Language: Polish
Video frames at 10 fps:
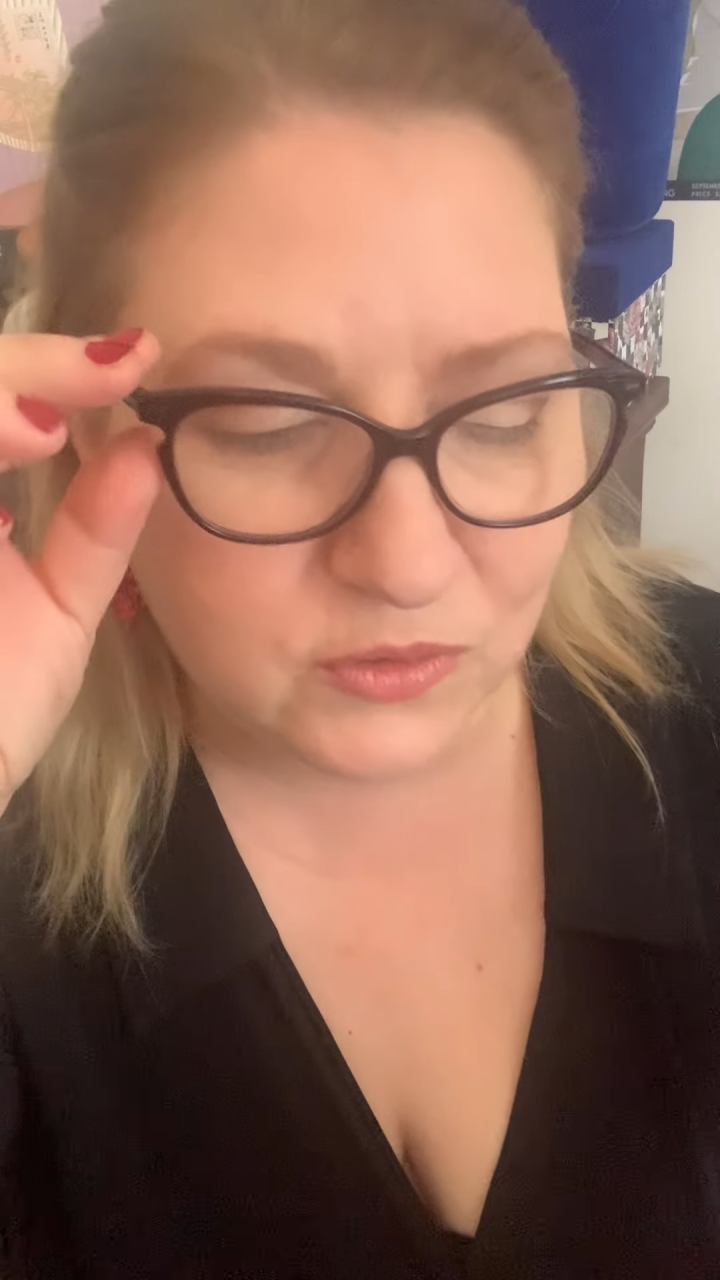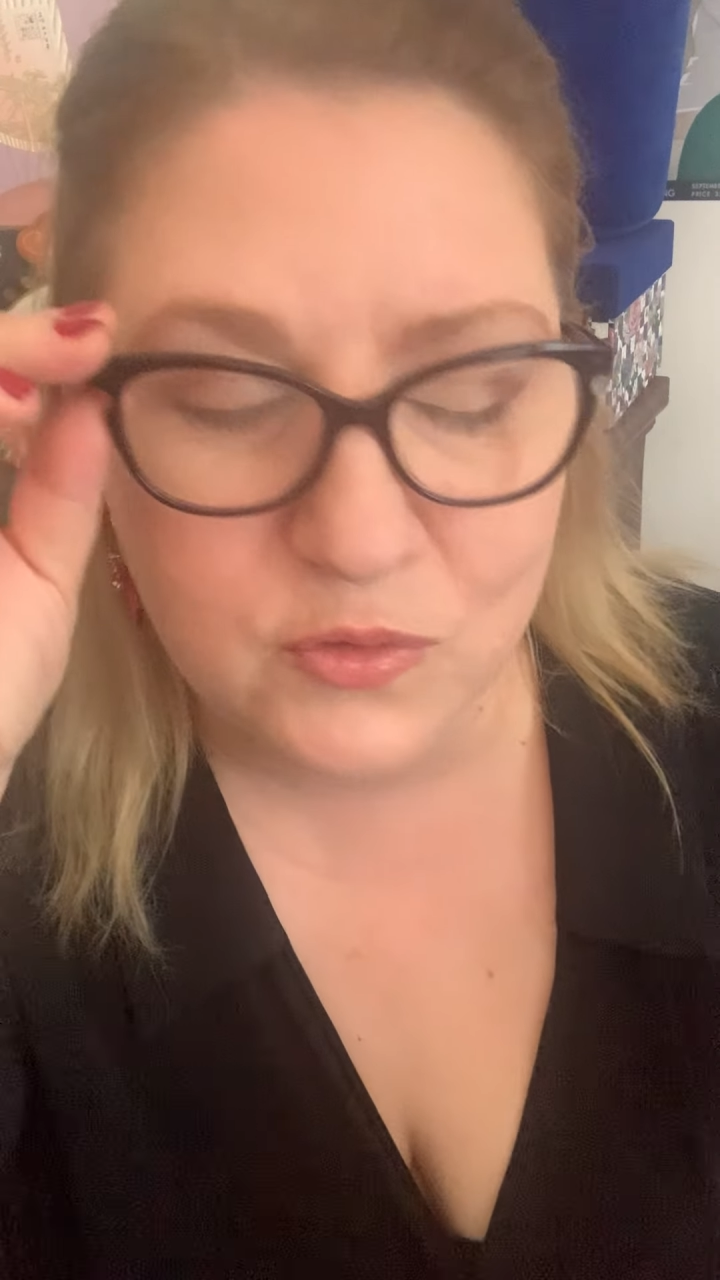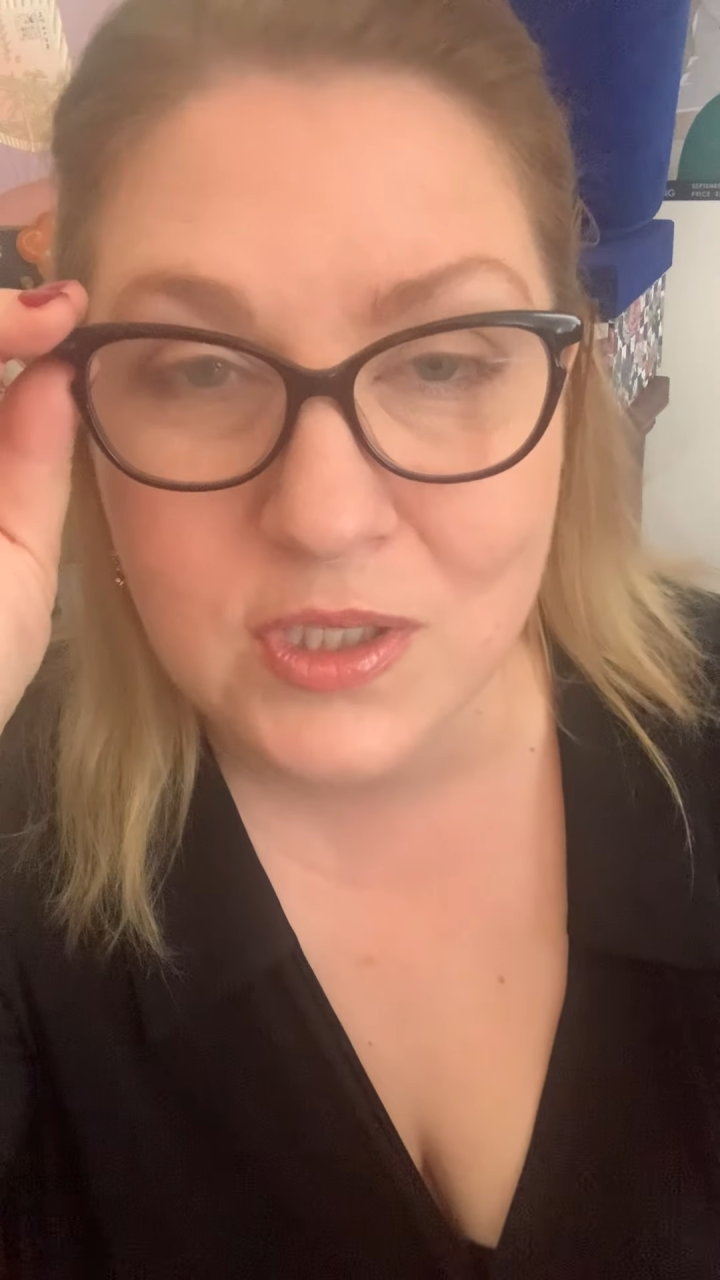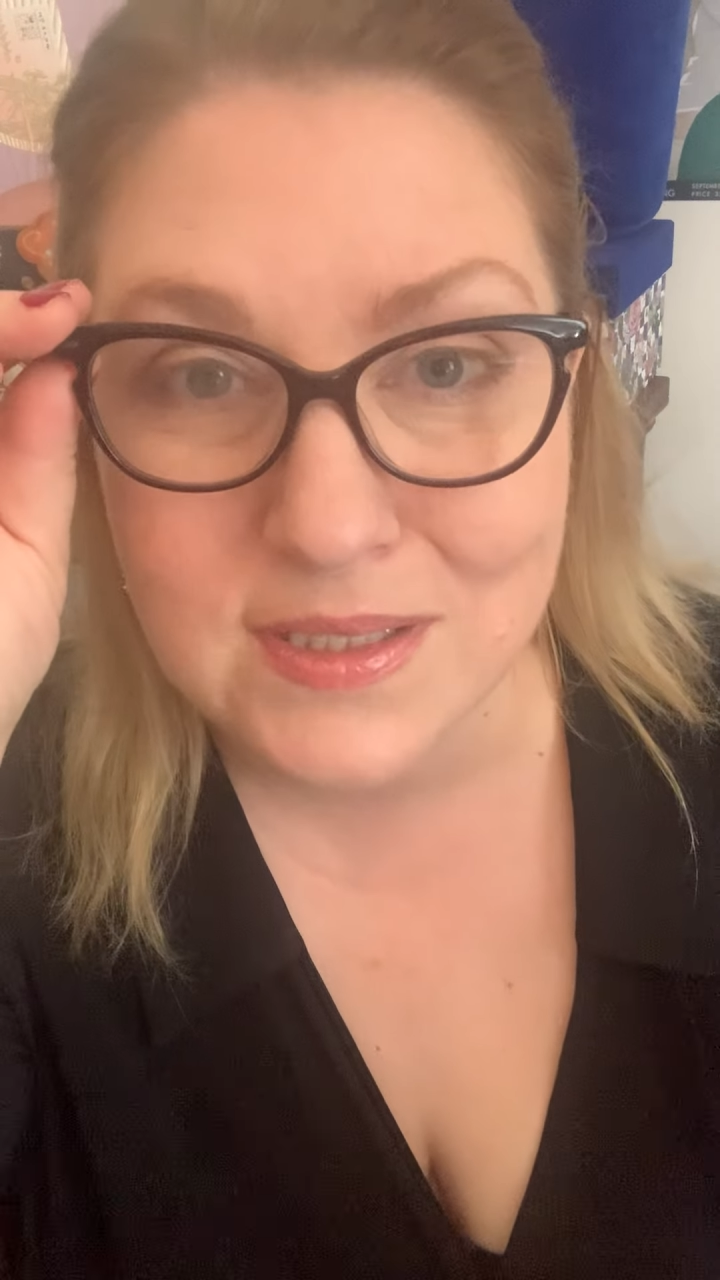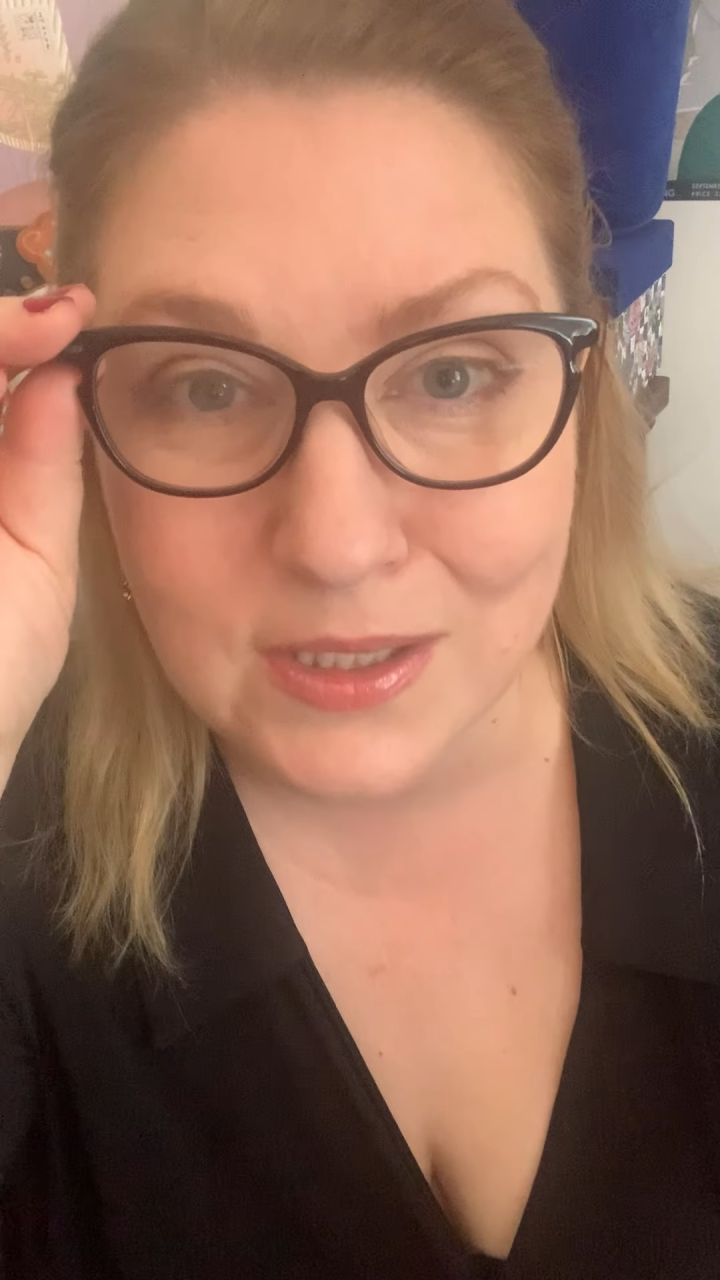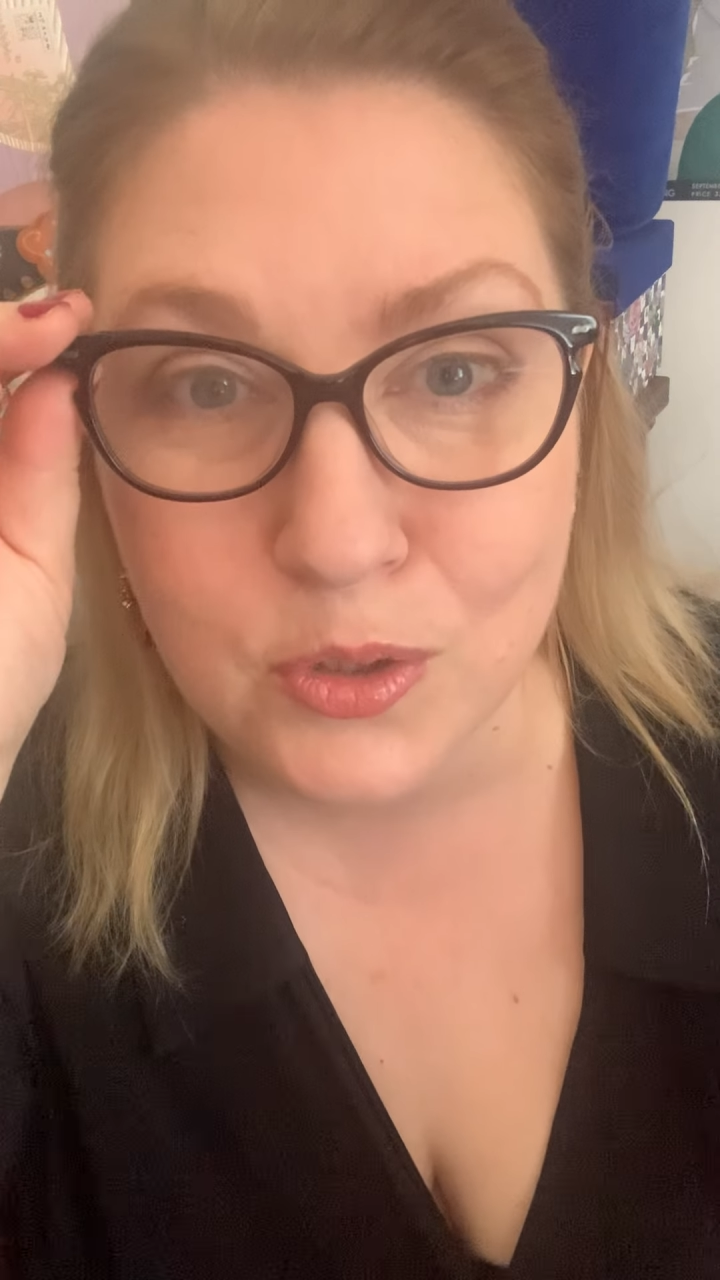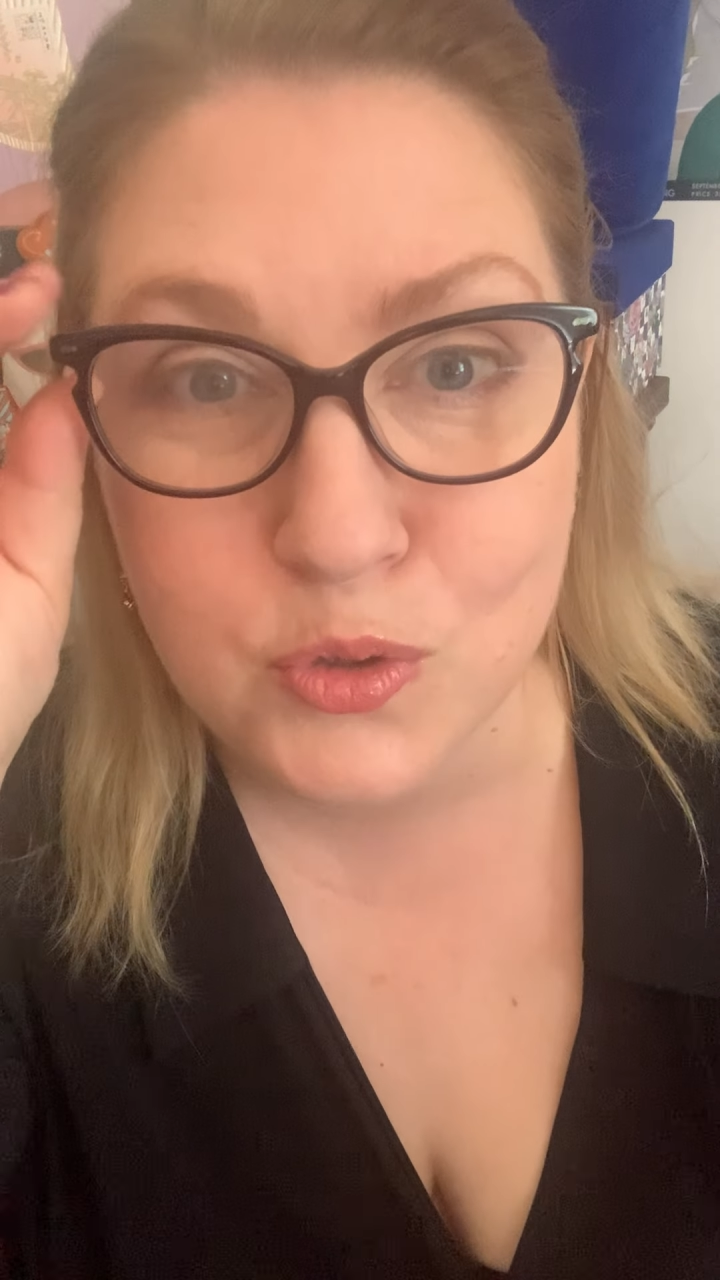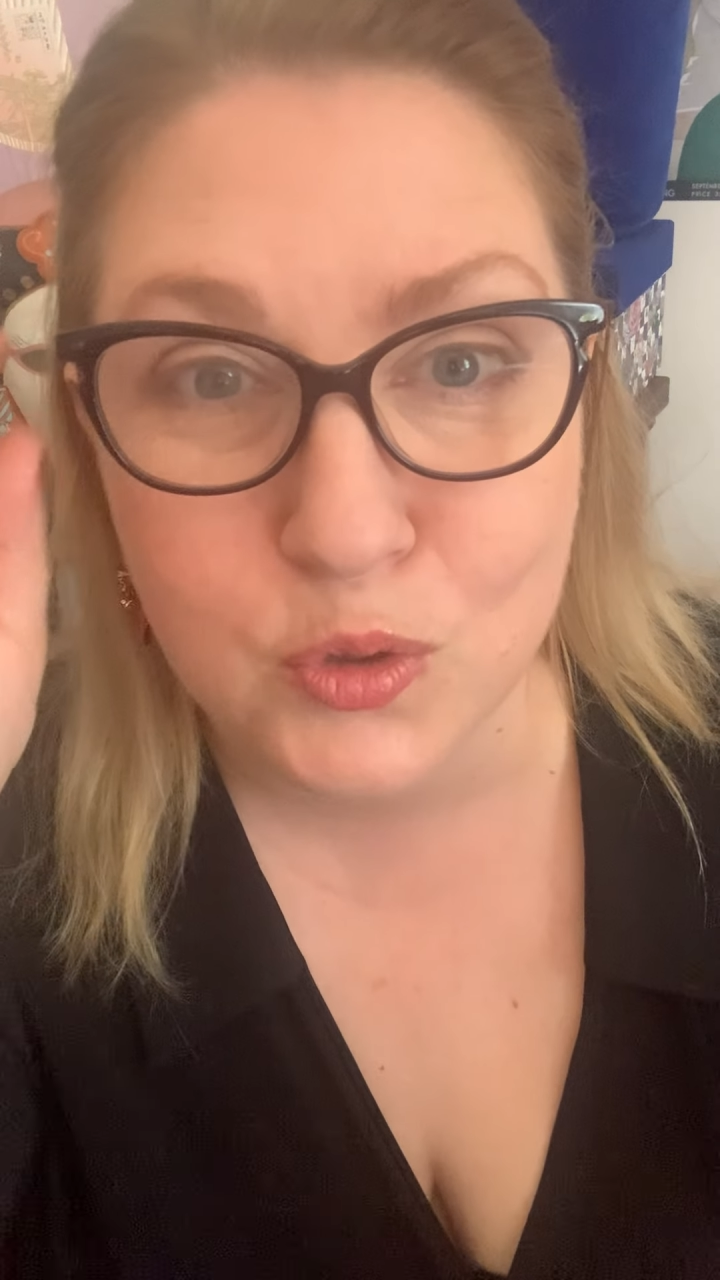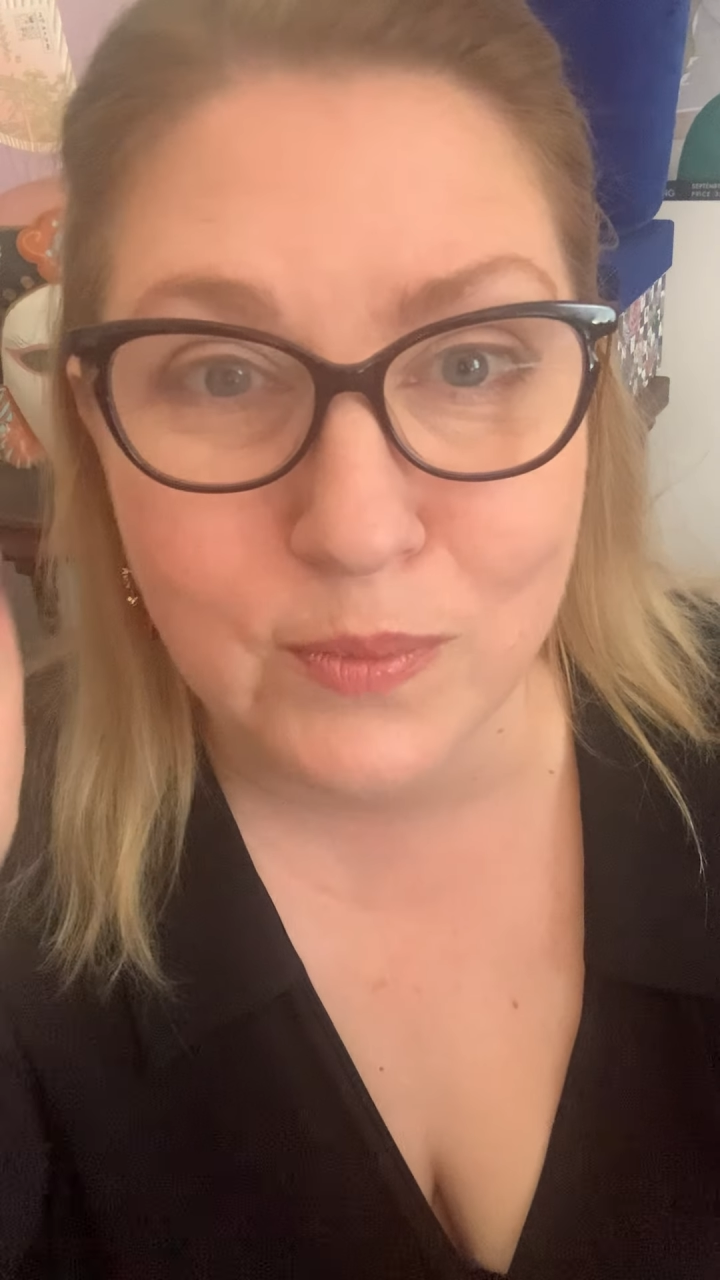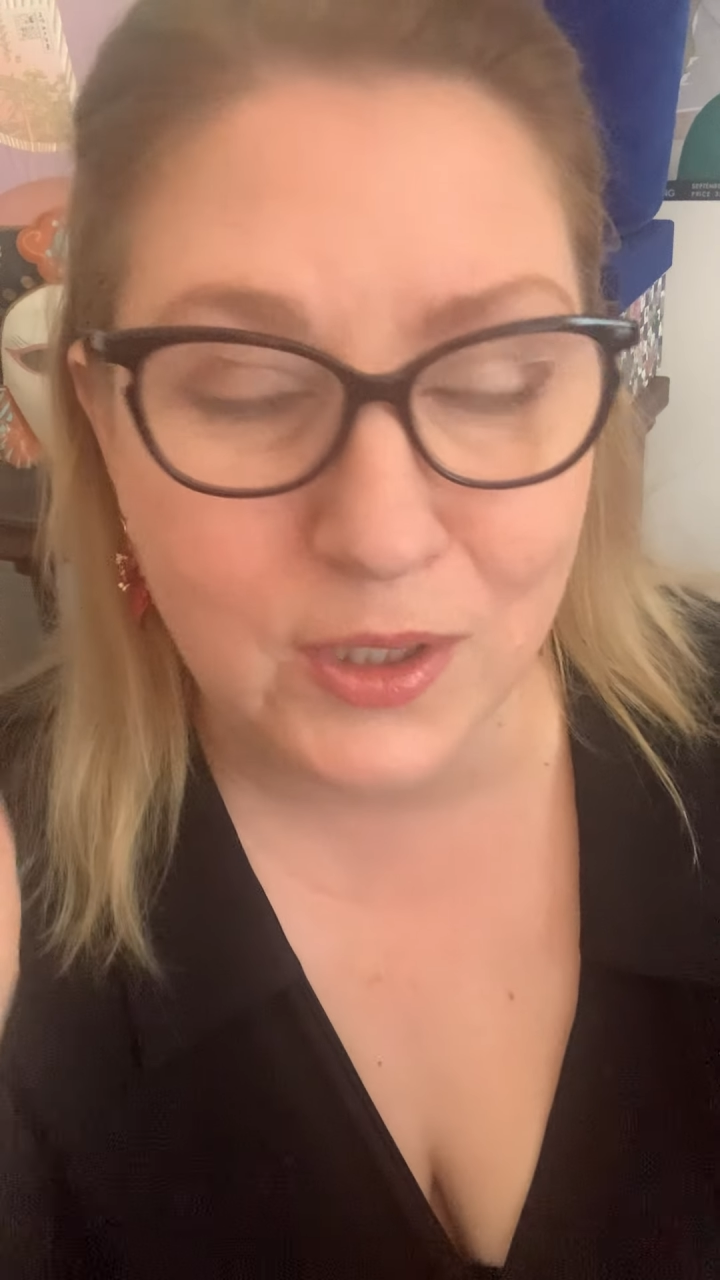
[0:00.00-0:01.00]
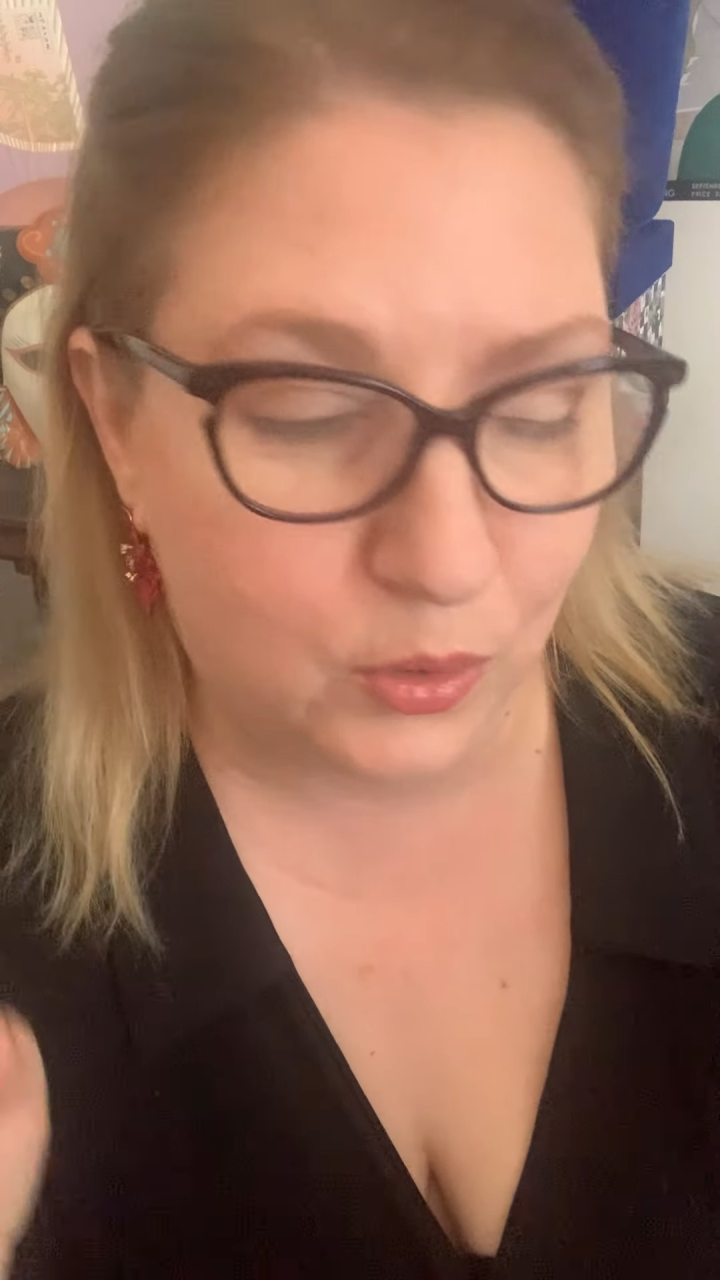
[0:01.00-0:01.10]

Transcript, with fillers: 27